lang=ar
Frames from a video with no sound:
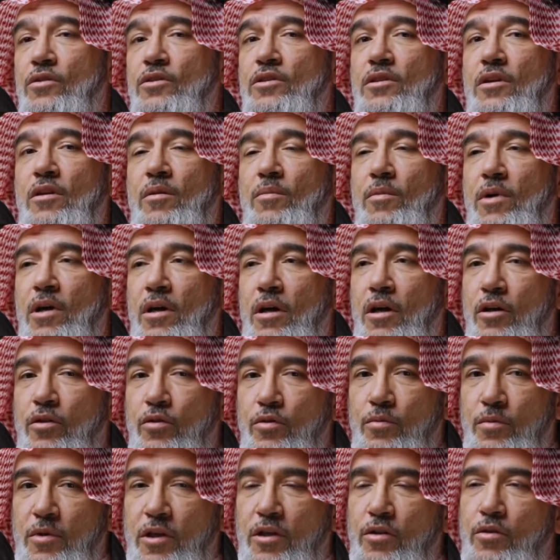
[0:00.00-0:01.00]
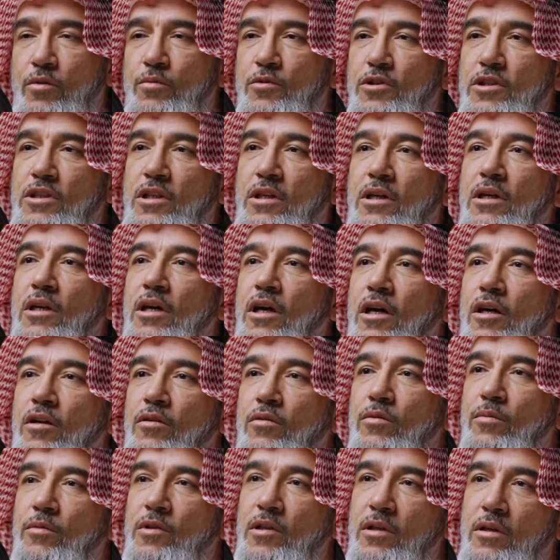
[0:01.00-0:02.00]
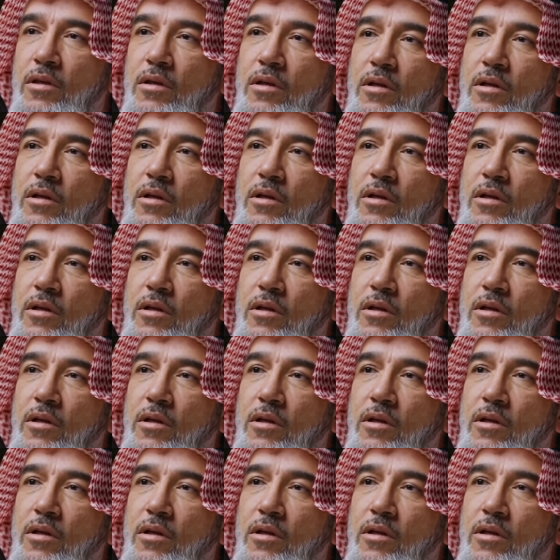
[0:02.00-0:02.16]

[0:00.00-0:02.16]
الاستثمارات وبيخدموا الشركات وبت...